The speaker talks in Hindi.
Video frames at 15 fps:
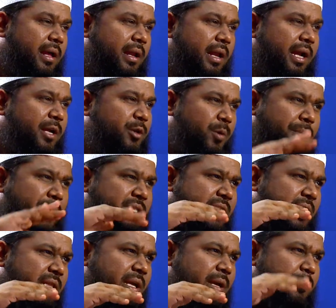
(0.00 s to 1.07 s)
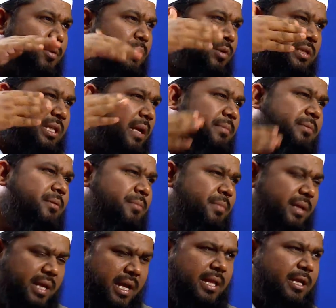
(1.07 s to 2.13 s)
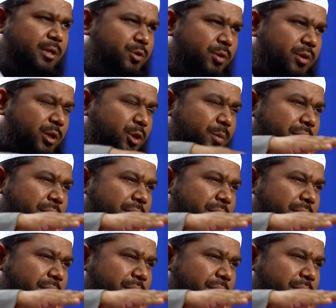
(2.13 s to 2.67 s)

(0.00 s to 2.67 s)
लेकिन जो बच्चे थे अभी उनको इस्लाम समझ में नहीं आ रहा था छोटे जो